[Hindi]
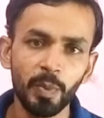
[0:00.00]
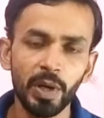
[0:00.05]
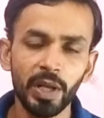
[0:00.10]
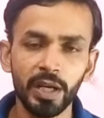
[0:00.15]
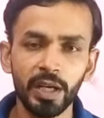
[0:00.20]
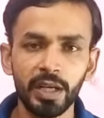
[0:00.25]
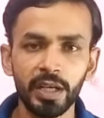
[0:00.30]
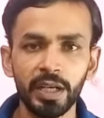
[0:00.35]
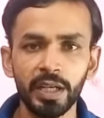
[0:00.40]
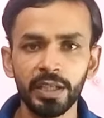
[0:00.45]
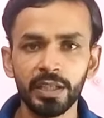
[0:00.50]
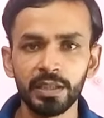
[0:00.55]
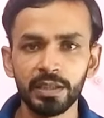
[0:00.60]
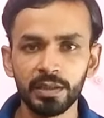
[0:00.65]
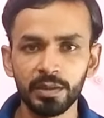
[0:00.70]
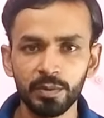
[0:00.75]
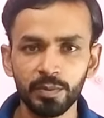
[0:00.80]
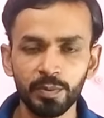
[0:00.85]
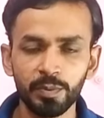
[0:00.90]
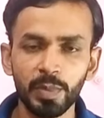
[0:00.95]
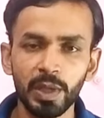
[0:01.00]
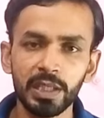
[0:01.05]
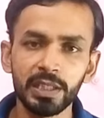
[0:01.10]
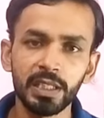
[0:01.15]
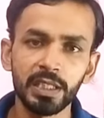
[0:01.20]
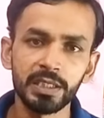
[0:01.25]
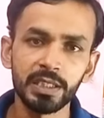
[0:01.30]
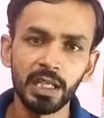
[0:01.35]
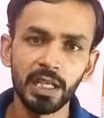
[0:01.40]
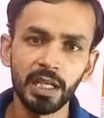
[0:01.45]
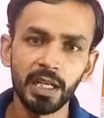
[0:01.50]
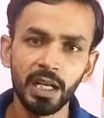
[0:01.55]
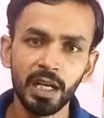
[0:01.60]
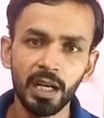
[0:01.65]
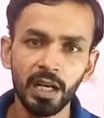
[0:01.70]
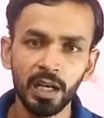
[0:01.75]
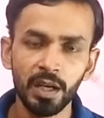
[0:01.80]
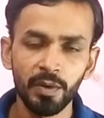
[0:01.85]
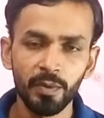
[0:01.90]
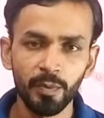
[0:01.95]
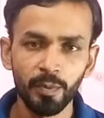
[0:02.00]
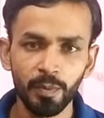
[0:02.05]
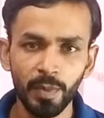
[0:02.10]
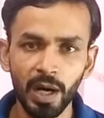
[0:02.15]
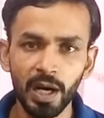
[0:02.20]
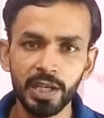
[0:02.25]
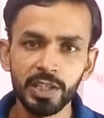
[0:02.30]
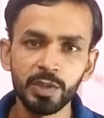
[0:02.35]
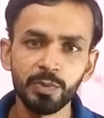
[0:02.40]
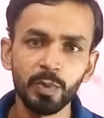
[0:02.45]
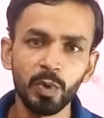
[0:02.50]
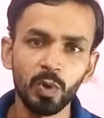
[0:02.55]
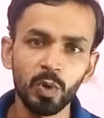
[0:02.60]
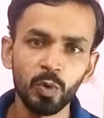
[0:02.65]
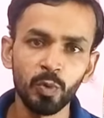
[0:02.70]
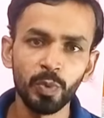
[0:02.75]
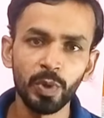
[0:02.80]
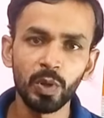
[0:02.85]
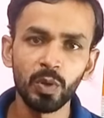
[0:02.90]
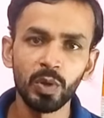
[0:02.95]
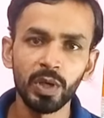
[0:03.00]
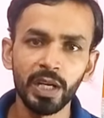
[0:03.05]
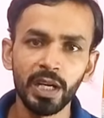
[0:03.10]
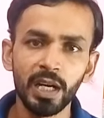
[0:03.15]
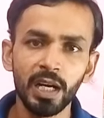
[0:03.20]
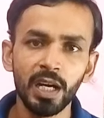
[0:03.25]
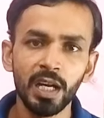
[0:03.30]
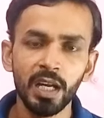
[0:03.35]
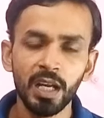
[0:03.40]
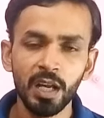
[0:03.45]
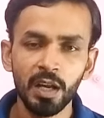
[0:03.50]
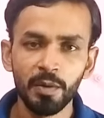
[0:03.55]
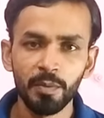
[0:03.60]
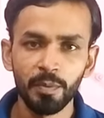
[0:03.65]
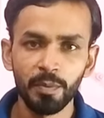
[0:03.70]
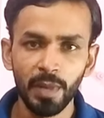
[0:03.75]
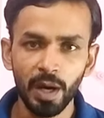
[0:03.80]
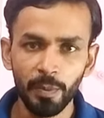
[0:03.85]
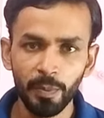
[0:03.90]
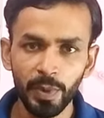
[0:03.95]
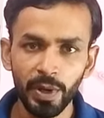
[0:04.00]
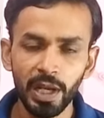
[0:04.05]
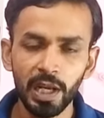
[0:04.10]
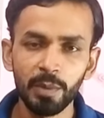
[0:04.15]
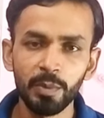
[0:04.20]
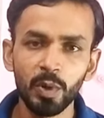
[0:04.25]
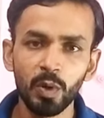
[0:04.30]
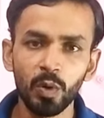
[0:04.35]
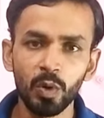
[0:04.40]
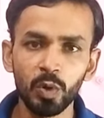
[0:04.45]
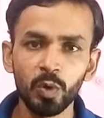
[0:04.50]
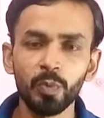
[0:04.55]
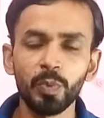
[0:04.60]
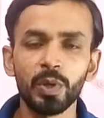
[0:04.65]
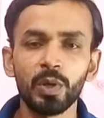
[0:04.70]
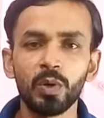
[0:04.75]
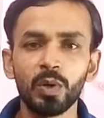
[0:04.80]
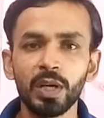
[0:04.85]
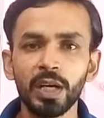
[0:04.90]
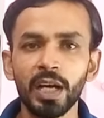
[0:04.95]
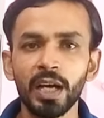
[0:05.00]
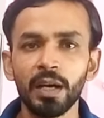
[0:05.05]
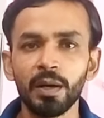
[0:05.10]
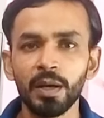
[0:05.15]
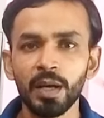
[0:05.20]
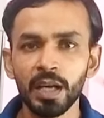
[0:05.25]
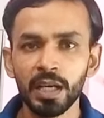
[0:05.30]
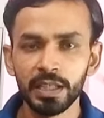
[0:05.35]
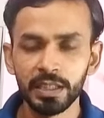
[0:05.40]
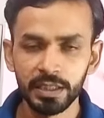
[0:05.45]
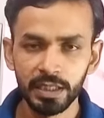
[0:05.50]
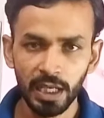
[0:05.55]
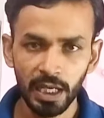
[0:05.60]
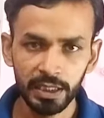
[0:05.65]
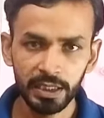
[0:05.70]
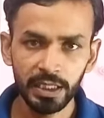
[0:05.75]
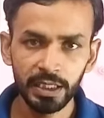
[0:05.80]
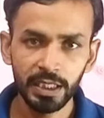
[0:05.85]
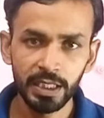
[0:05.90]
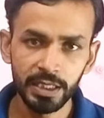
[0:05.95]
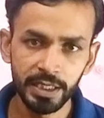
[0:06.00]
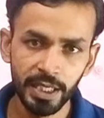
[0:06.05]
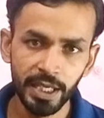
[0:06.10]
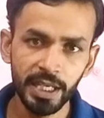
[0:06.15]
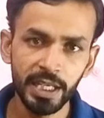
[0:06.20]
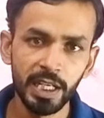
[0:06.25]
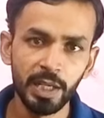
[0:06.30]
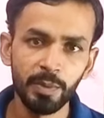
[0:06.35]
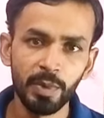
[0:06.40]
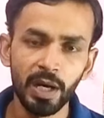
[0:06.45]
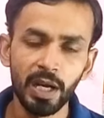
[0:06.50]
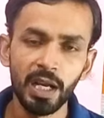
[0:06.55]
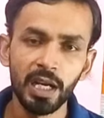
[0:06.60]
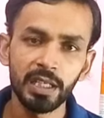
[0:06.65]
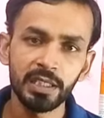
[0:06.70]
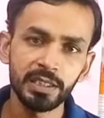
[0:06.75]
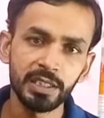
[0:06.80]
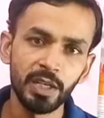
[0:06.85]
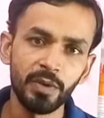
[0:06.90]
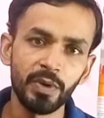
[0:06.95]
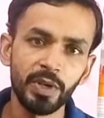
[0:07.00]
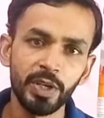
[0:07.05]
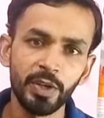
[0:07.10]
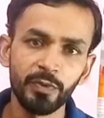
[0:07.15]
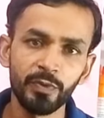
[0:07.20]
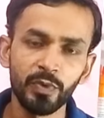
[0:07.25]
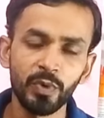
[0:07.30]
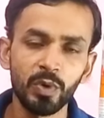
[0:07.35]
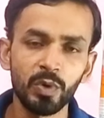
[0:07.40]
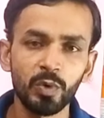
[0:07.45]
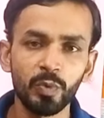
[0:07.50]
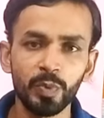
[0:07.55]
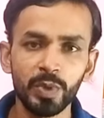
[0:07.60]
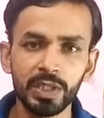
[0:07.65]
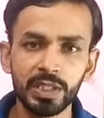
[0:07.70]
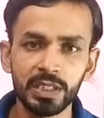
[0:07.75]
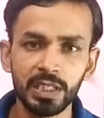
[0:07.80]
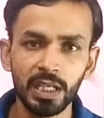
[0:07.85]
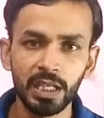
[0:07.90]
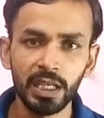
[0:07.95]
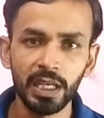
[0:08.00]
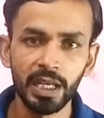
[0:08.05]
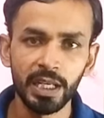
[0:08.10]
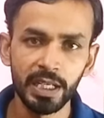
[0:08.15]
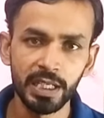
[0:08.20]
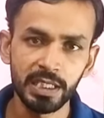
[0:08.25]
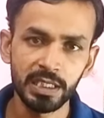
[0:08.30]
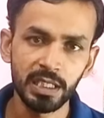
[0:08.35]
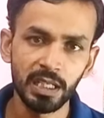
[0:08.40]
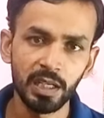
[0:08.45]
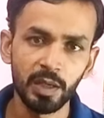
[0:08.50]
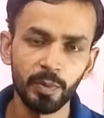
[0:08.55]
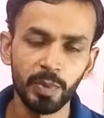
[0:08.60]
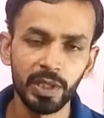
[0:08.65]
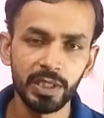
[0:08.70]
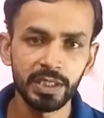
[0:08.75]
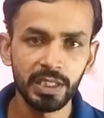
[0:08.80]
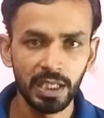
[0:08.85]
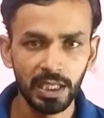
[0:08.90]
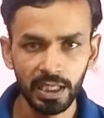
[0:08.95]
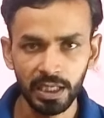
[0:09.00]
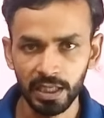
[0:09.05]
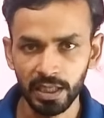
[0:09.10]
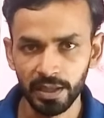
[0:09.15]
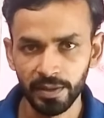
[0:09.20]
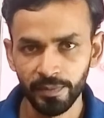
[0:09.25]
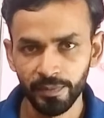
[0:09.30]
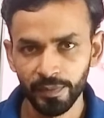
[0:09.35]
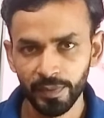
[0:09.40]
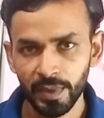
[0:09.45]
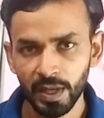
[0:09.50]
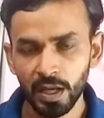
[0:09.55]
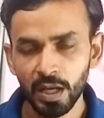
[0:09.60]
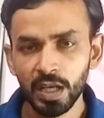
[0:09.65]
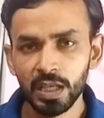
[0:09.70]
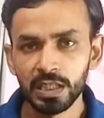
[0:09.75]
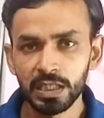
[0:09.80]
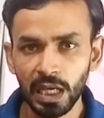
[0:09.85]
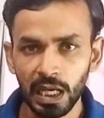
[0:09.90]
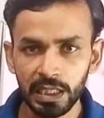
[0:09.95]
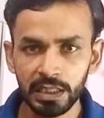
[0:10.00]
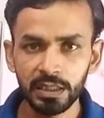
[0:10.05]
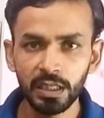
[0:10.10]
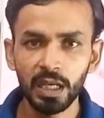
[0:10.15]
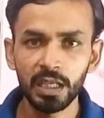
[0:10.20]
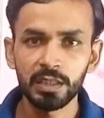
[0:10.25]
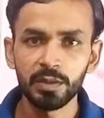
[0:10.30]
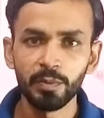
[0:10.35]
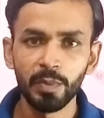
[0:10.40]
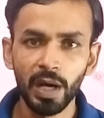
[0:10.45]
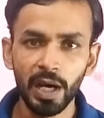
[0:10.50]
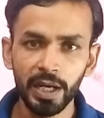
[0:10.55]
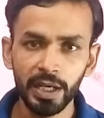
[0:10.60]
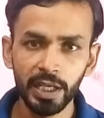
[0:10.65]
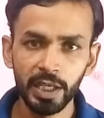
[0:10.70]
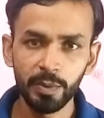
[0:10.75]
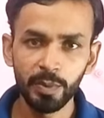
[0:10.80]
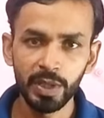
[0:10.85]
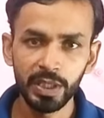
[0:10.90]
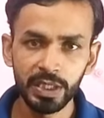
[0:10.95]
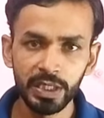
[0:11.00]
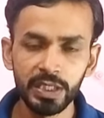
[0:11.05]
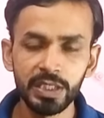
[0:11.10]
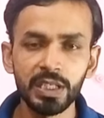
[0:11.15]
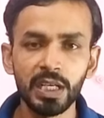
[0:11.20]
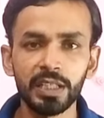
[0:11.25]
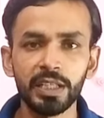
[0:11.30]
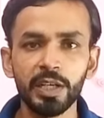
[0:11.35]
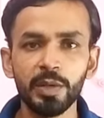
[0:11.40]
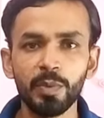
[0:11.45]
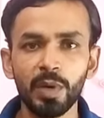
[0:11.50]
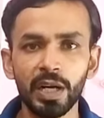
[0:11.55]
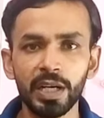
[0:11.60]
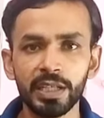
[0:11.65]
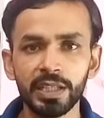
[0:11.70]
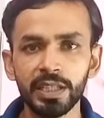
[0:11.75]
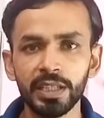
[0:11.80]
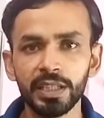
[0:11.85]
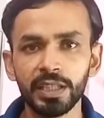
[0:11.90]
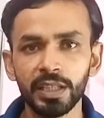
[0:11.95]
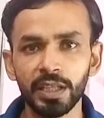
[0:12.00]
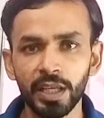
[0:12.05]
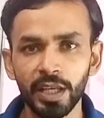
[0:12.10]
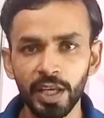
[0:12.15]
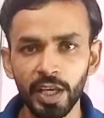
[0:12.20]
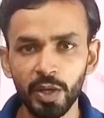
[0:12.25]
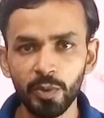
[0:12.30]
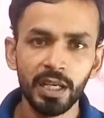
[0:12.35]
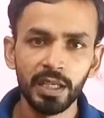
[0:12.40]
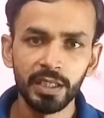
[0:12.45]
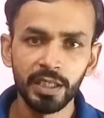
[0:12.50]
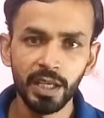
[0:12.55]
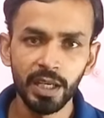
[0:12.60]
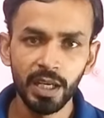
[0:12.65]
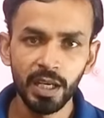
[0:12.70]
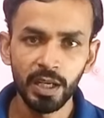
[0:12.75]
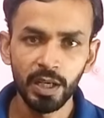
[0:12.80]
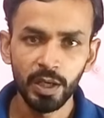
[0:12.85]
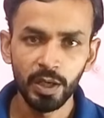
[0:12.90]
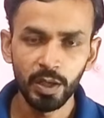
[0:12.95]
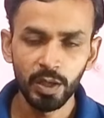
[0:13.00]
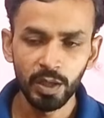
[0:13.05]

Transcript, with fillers: कपड़े का रेट बढ़ता चला गया मार्च में और ऊपर हो गया अप्रैल में और ऊपर हो गया यहाँ तक कि देखने में आया सेवेंटी फोर रुपीज़ तक एस का कपड़ा चला गया साथ साथ मार्केट में इतनी ज़्यादा डिमांड थी कि एक के